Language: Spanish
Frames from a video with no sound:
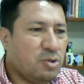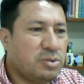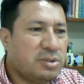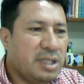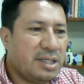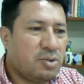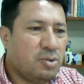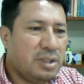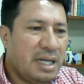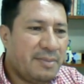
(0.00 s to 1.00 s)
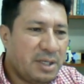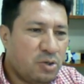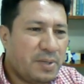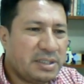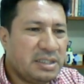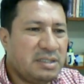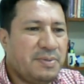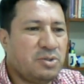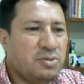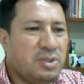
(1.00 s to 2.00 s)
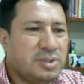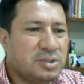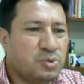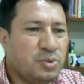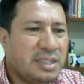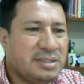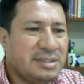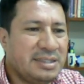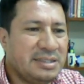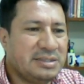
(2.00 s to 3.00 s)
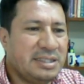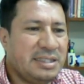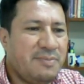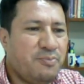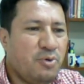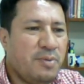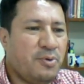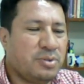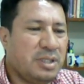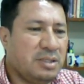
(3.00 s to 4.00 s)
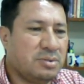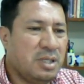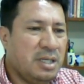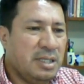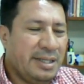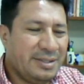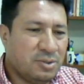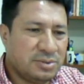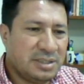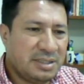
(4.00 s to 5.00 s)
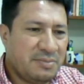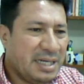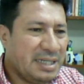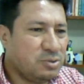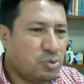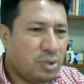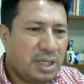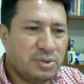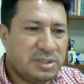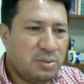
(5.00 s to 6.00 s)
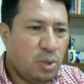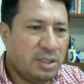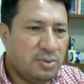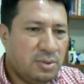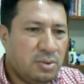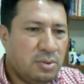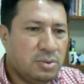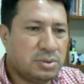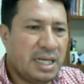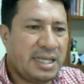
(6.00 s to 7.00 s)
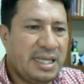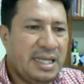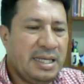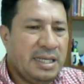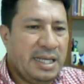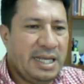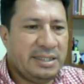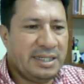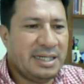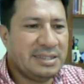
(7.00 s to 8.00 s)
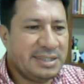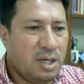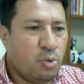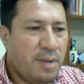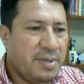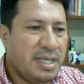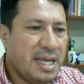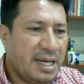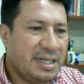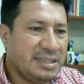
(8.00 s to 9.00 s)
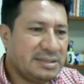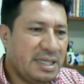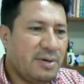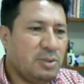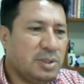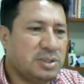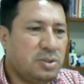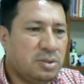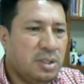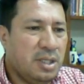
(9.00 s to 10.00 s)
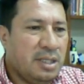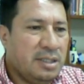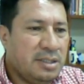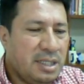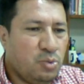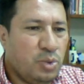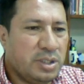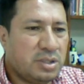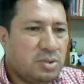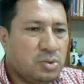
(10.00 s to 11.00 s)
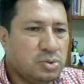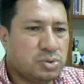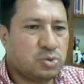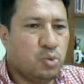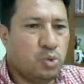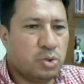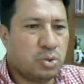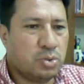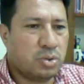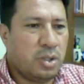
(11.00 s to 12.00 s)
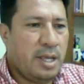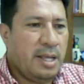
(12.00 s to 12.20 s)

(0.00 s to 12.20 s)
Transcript: contar con la mayor participación de los estudiantes en este tipo de procesos. Entonces, enviarles un correo estimulándolos a que entren al CIA Web y hagan esta evaluación de nuestros cursos.